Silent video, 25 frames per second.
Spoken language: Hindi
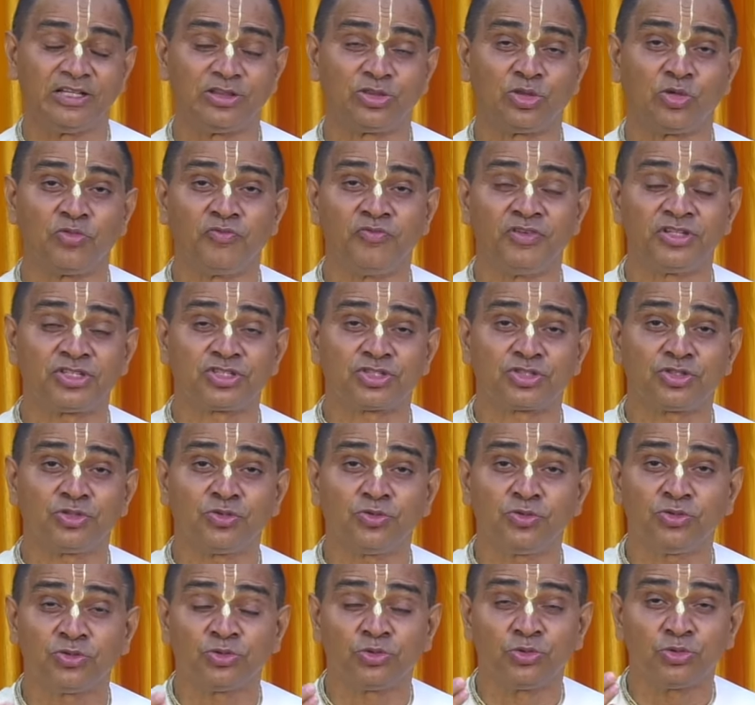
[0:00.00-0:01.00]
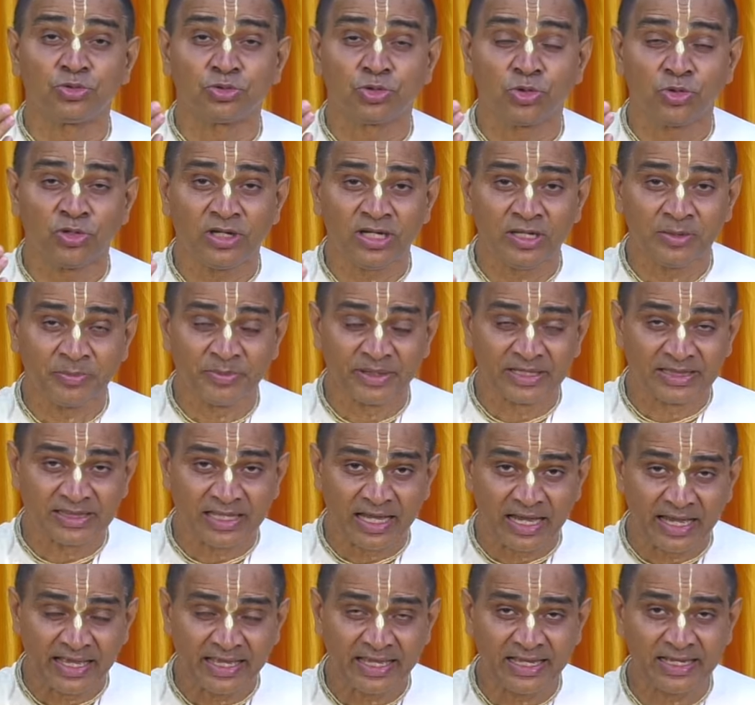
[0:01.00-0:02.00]
तो विष्णु दूतों ने
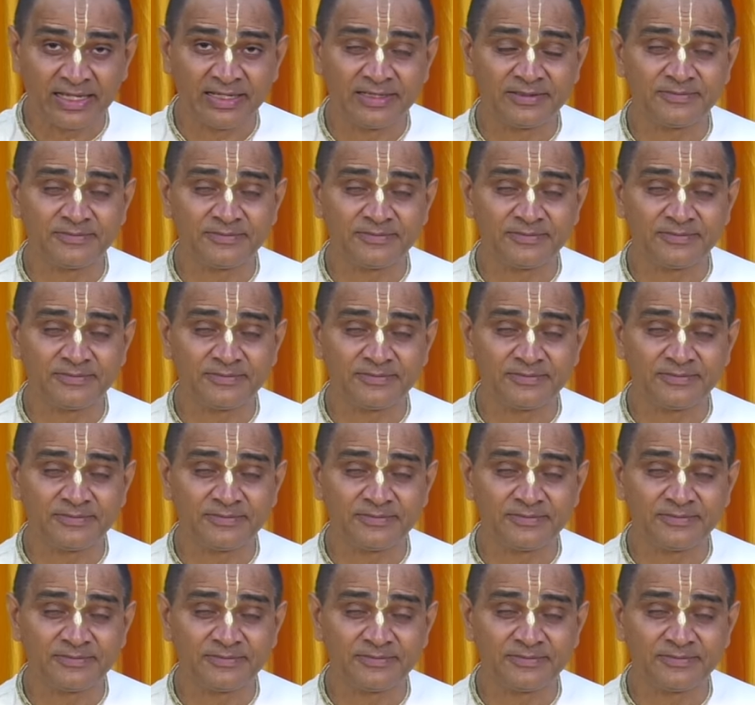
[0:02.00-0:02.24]
बताया